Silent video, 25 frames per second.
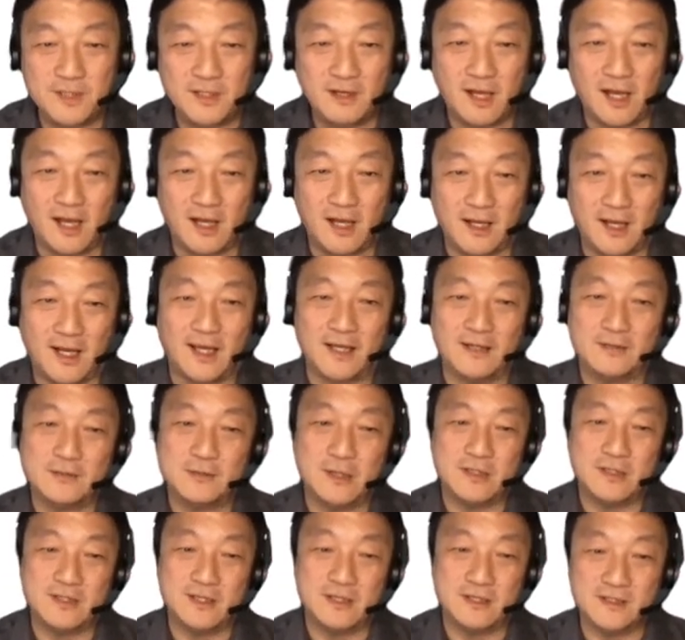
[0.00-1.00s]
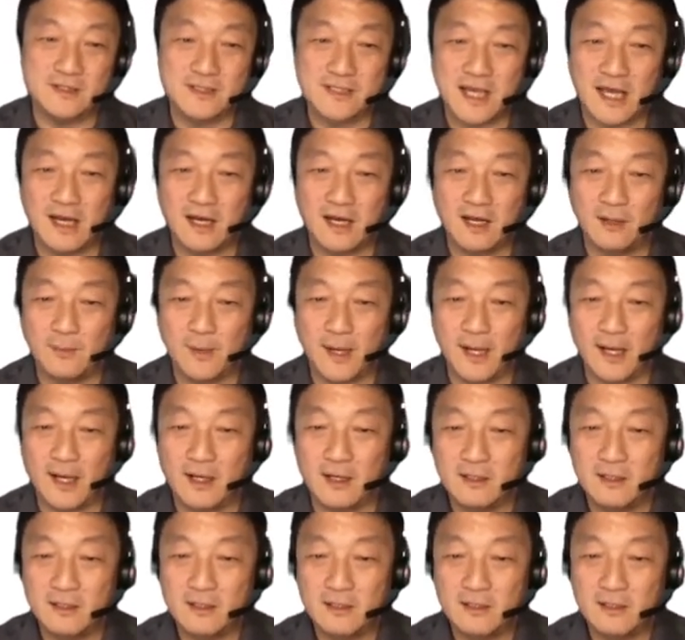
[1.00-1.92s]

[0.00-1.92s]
啦，算是很惨了对不对？